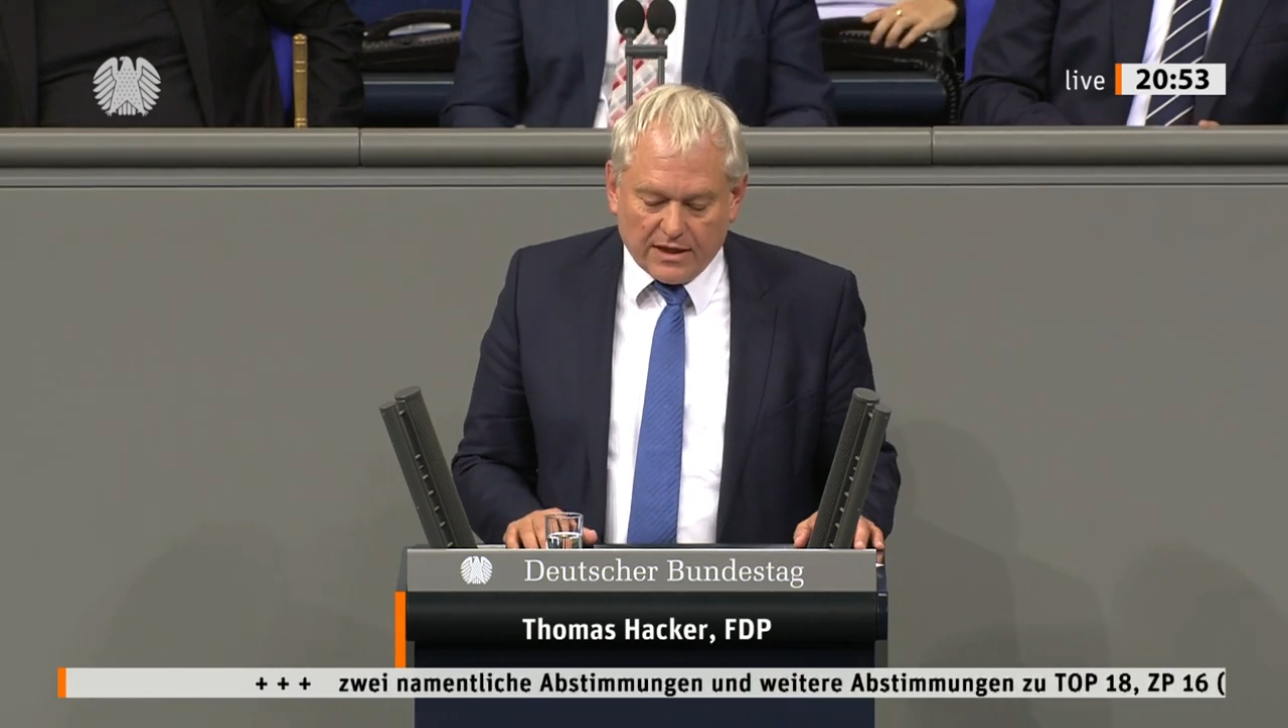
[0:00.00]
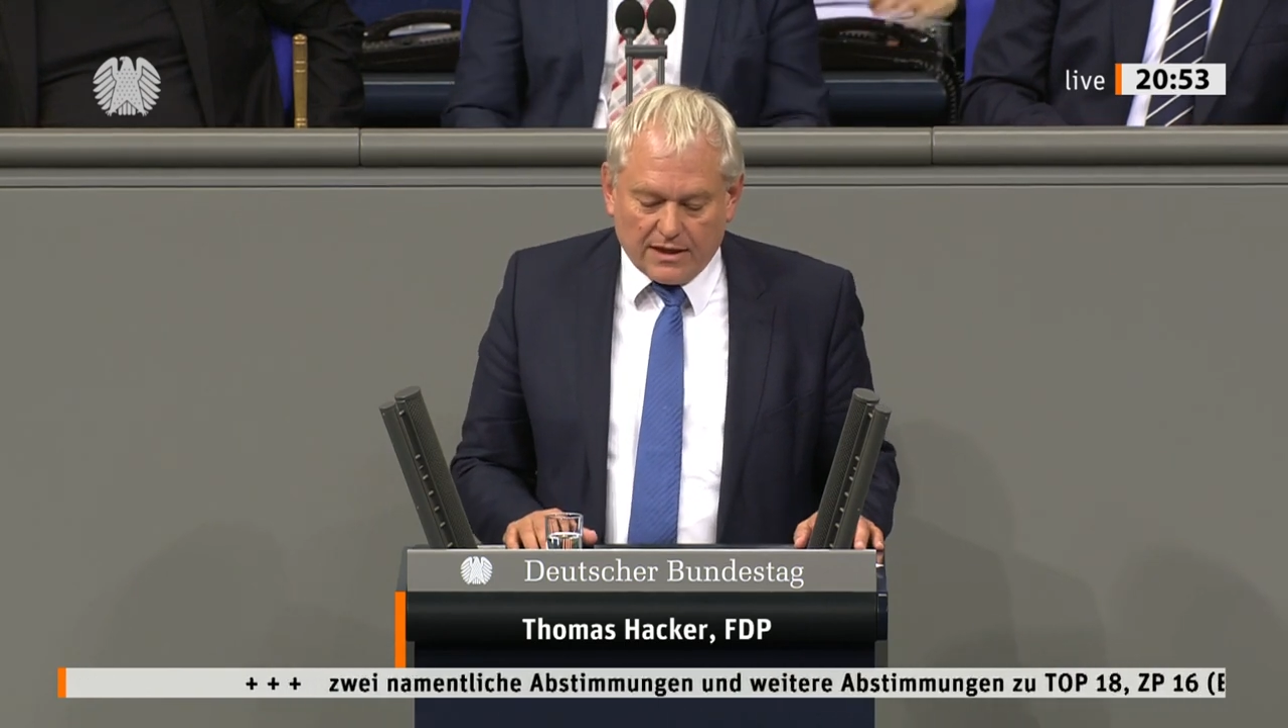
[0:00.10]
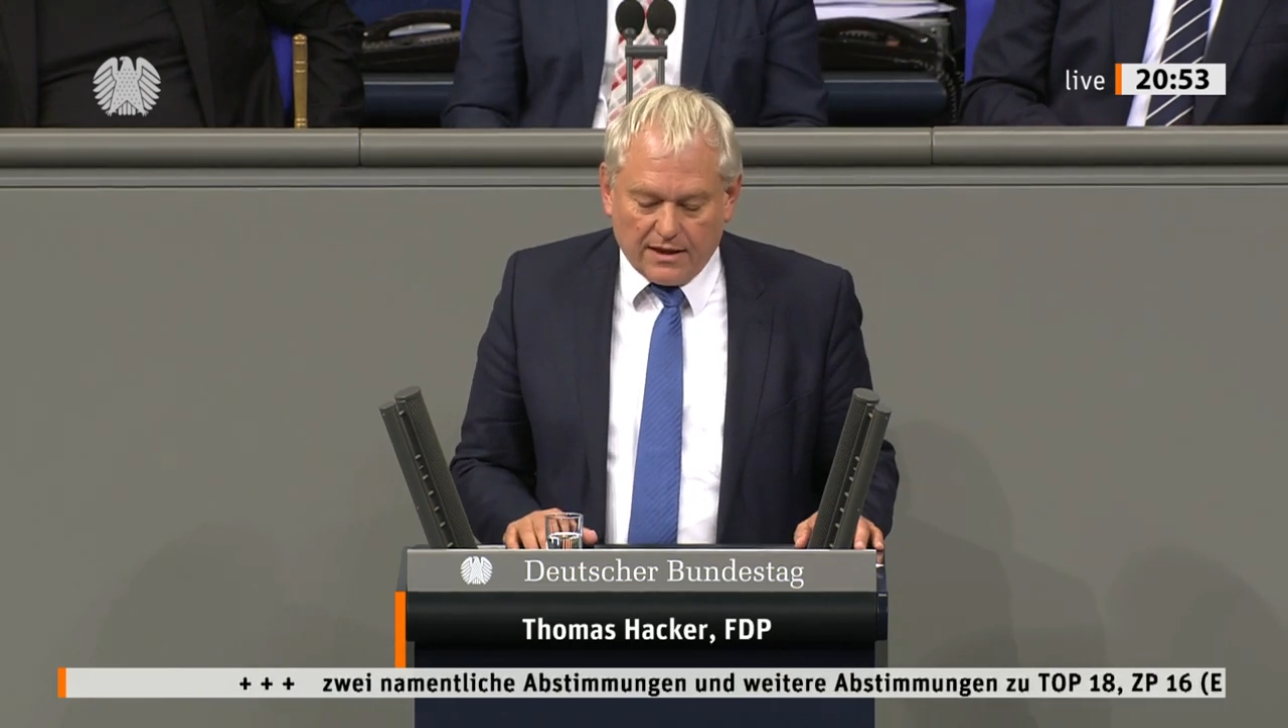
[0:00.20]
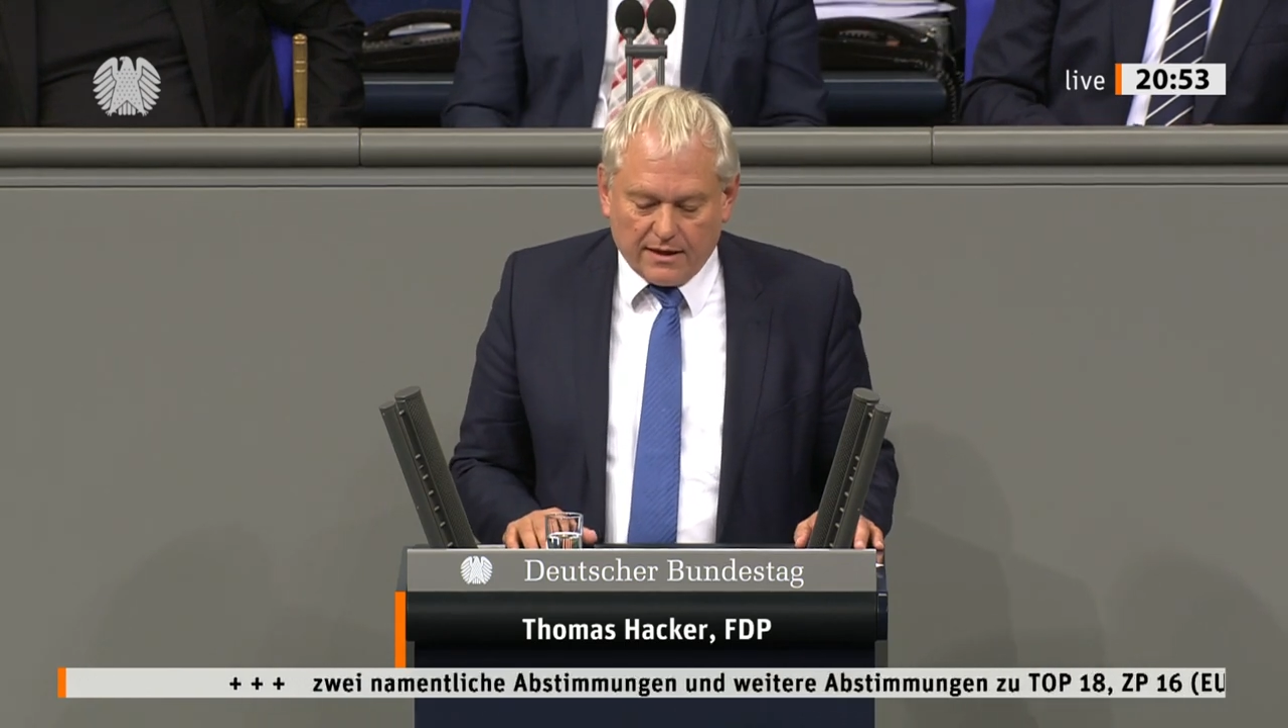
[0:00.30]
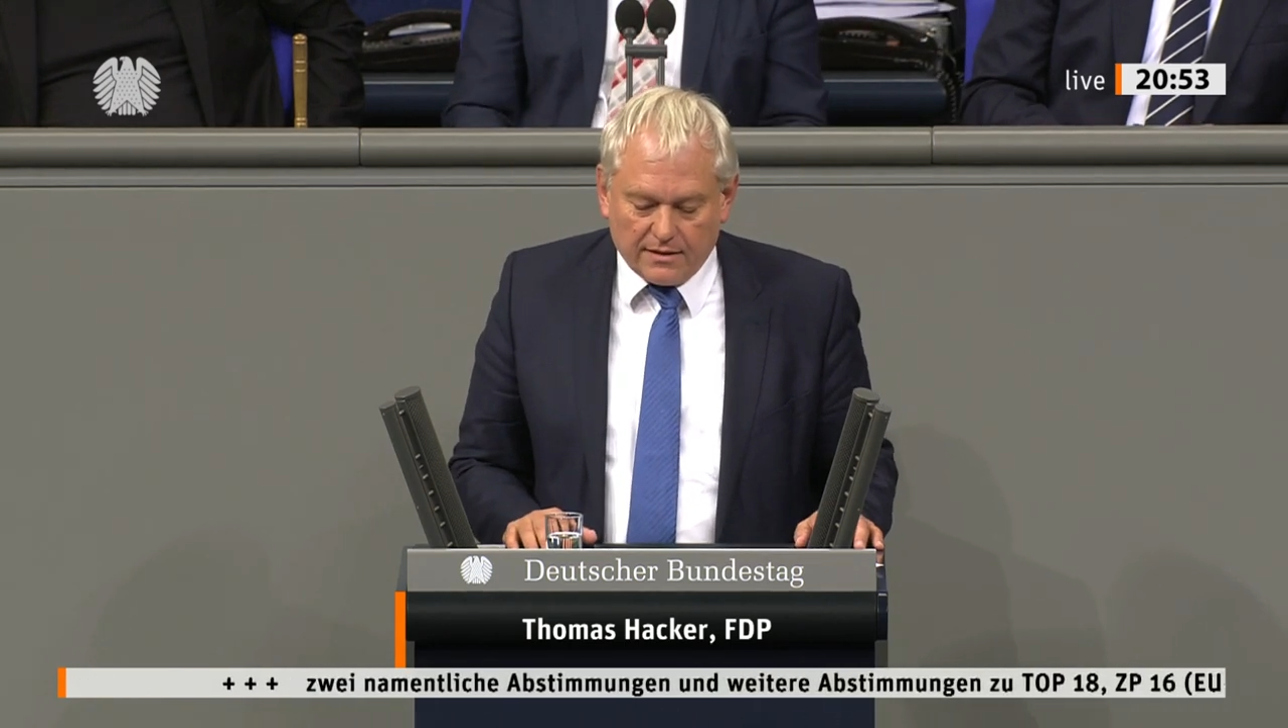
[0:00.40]

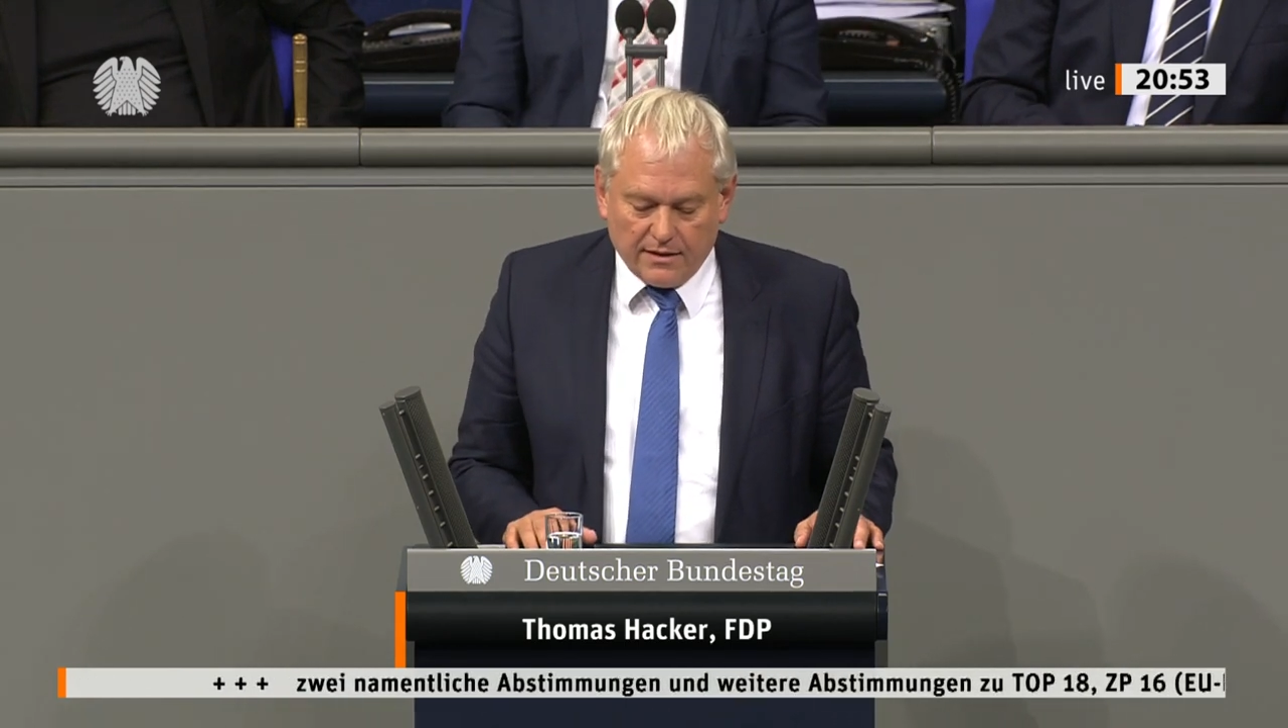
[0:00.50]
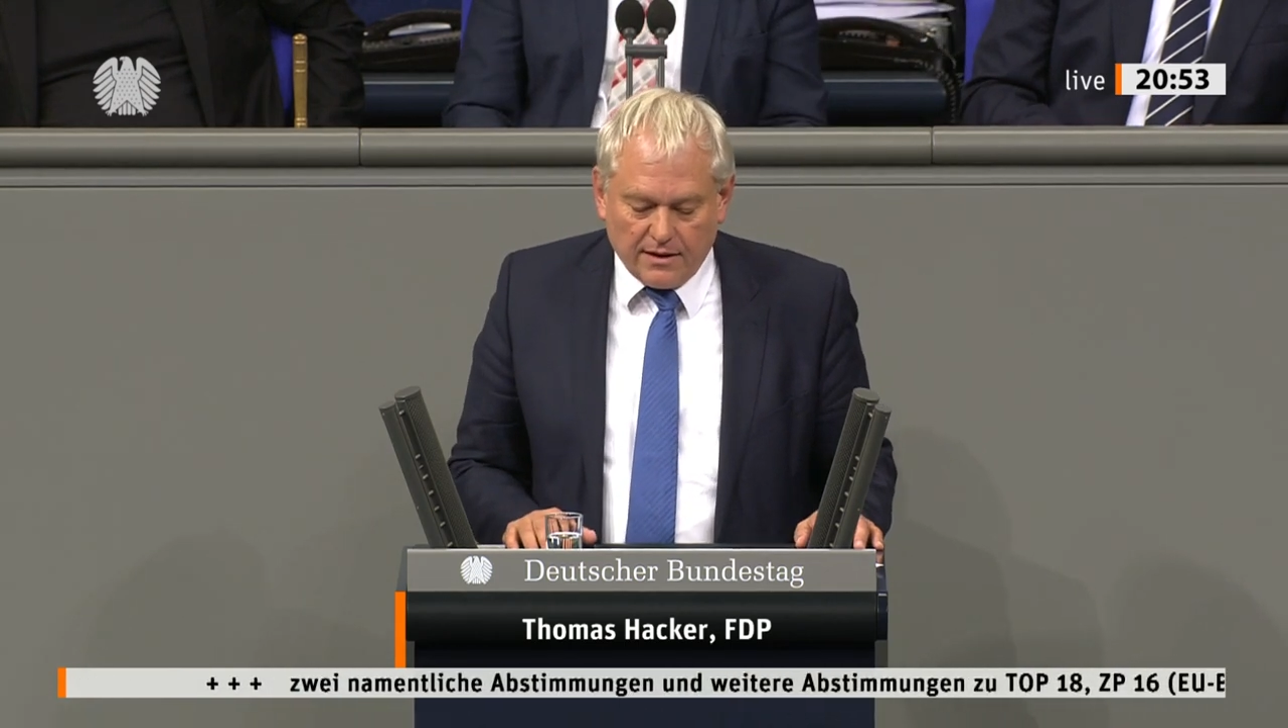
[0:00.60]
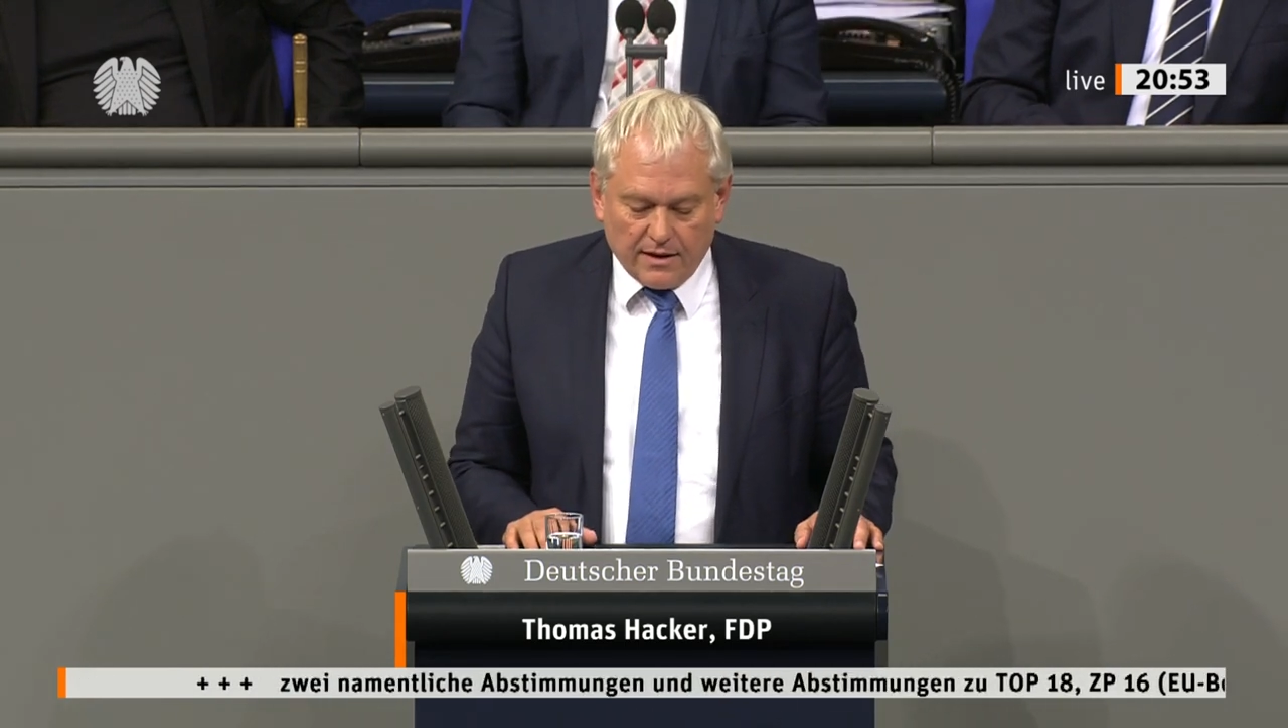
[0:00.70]
erklären,